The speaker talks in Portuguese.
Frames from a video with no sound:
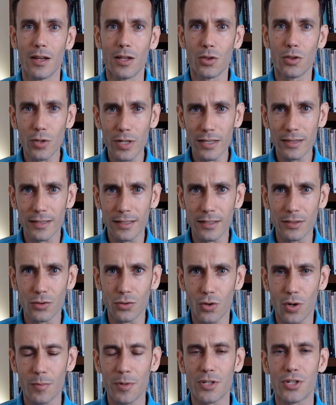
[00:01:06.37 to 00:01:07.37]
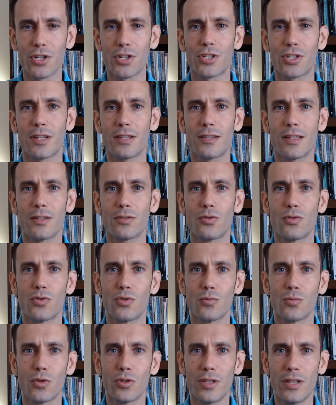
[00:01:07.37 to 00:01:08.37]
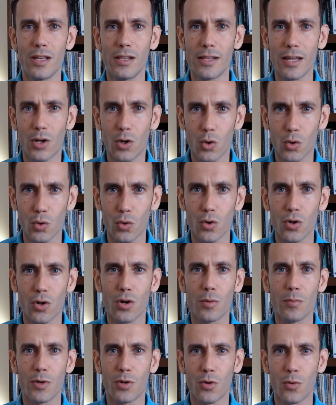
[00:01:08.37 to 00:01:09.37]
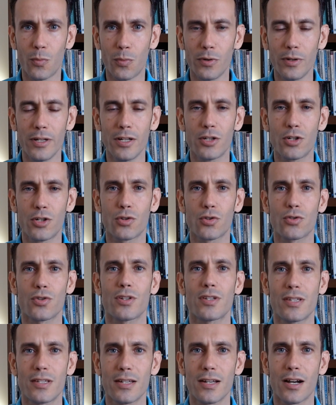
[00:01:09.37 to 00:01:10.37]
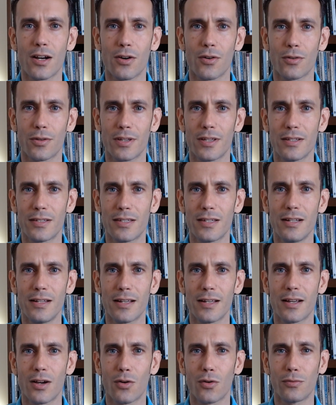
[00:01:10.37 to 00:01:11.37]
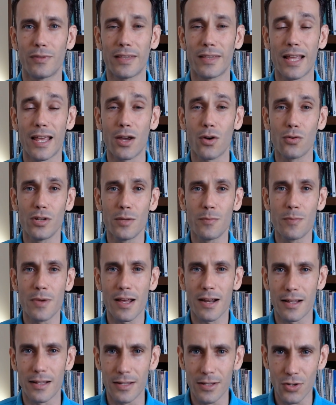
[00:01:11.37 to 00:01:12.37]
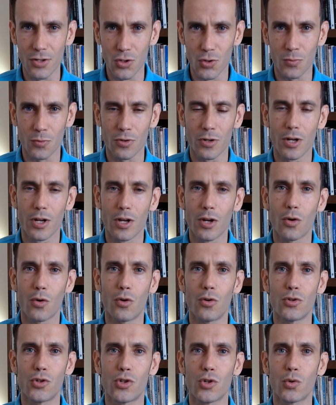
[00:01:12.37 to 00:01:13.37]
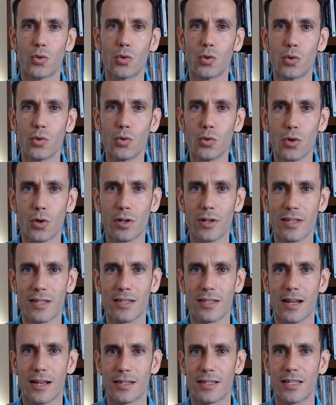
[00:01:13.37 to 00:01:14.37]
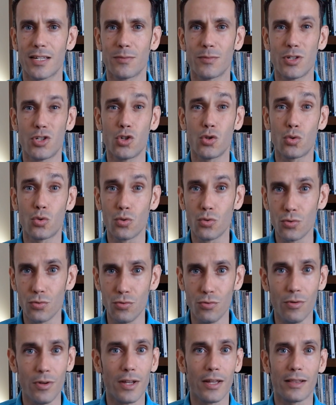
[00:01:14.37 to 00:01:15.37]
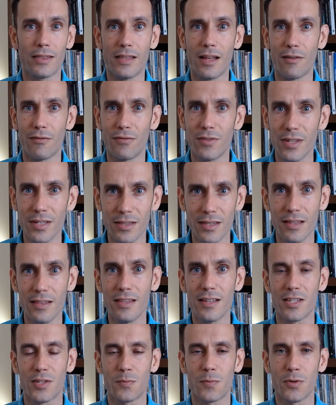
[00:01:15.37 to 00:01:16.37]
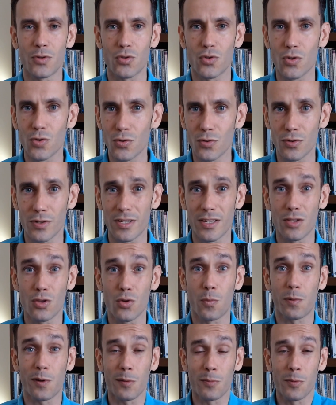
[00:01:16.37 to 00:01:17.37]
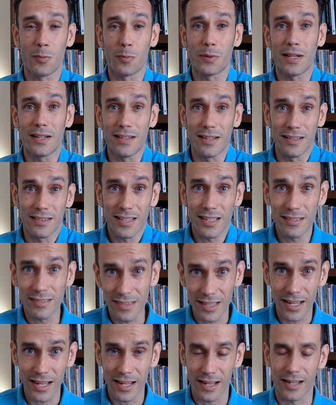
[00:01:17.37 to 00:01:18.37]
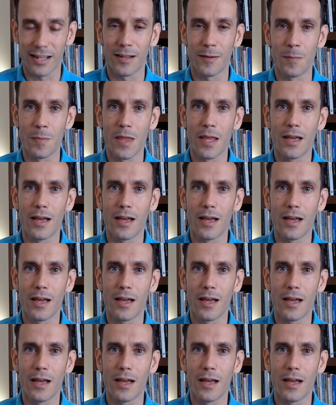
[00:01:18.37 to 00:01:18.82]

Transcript: No entanto, como a gente está dentro do modelo econômico, político, social que se liga ao neoliberalismo, onde o lucro está acima de tudo, da vida, das pessoas e do próprio planeta Terra,